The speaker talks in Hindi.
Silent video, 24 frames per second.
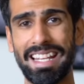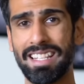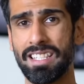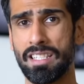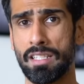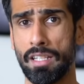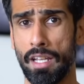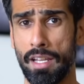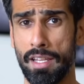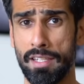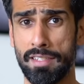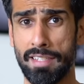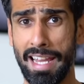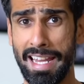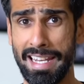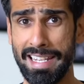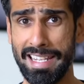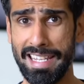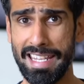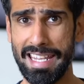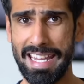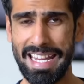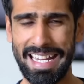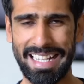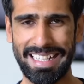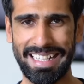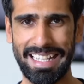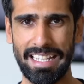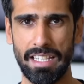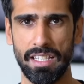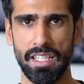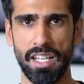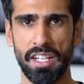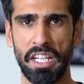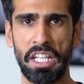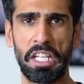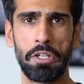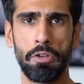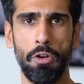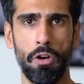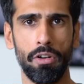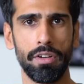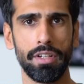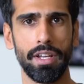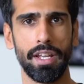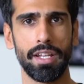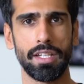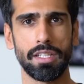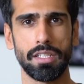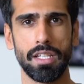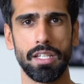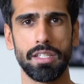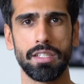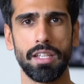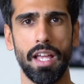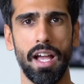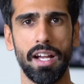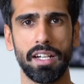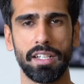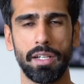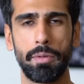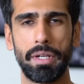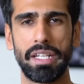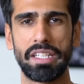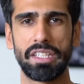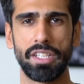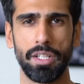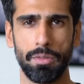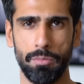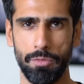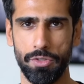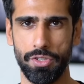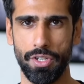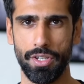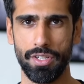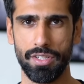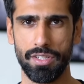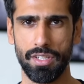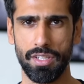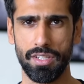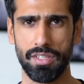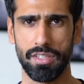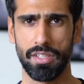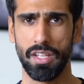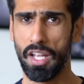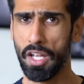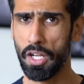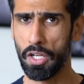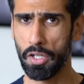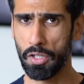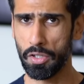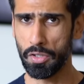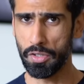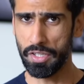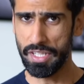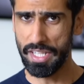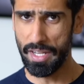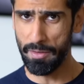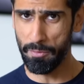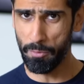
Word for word: नेक्स्ट इज एन यानी कि नॉन एक्सरसाइज एक्टिविटी थर्मोजेनेसिस ये